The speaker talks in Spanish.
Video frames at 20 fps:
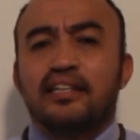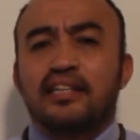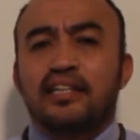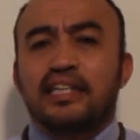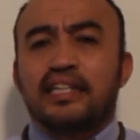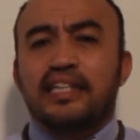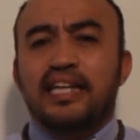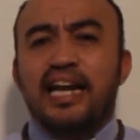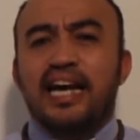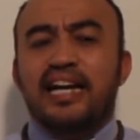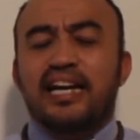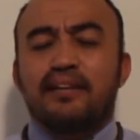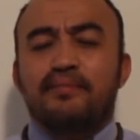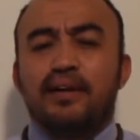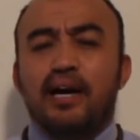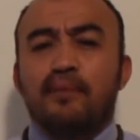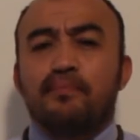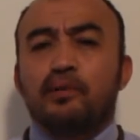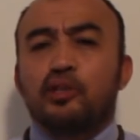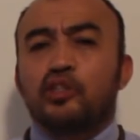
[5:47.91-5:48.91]
que será
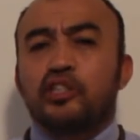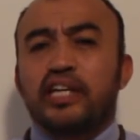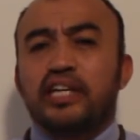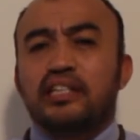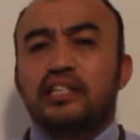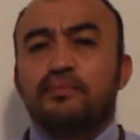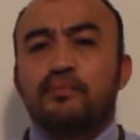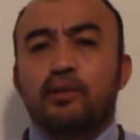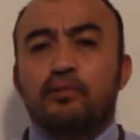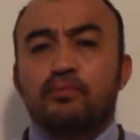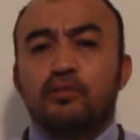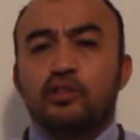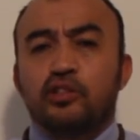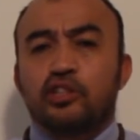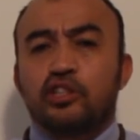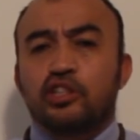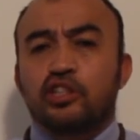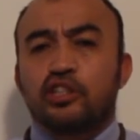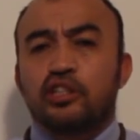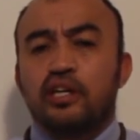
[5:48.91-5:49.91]
derramada por ustedes y por
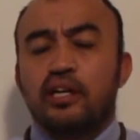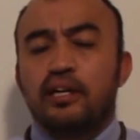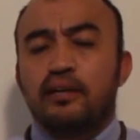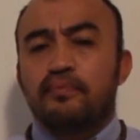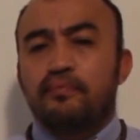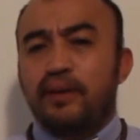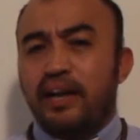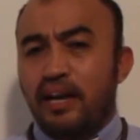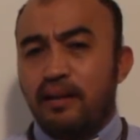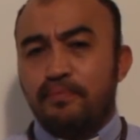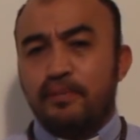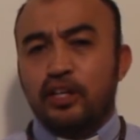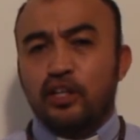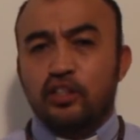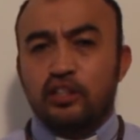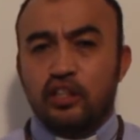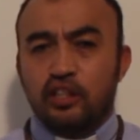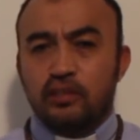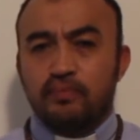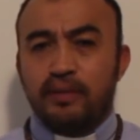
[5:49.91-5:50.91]
muchos para el
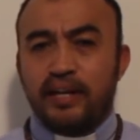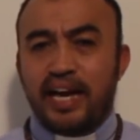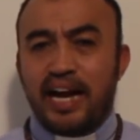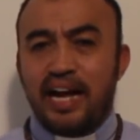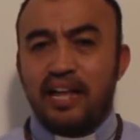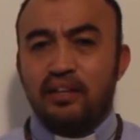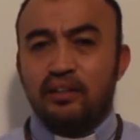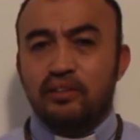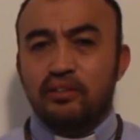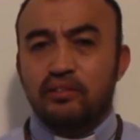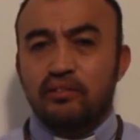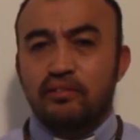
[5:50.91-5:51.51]
perdón de los pecados.